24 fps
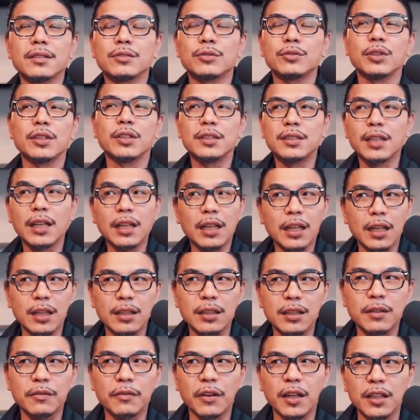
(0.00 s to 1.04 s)
以在那个
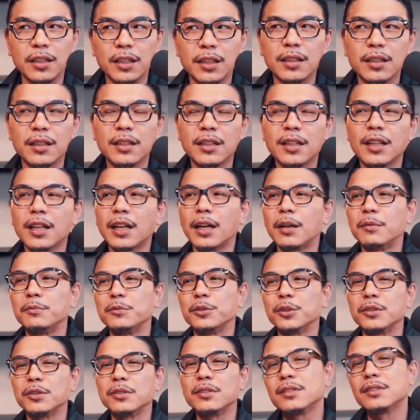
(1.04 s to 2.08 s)
地方呢，他们
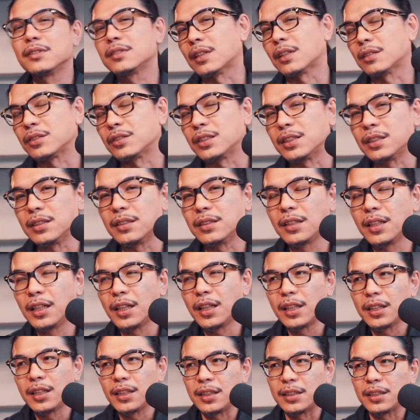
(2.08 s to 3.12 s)
就早期
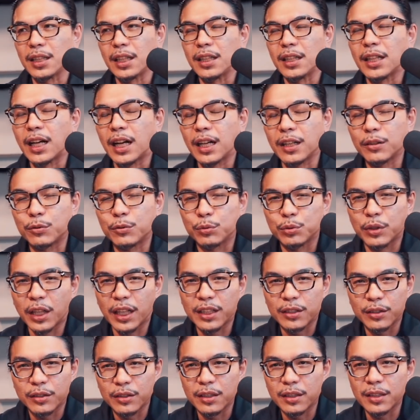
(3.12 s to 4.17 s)
以前啊，古代
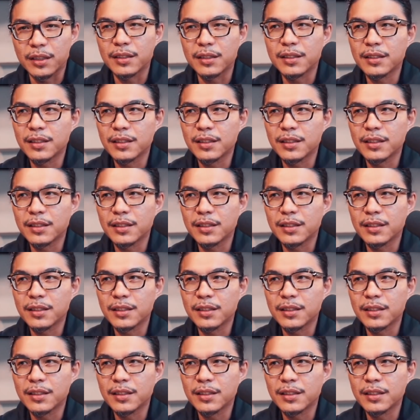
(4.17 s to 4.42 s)
就是，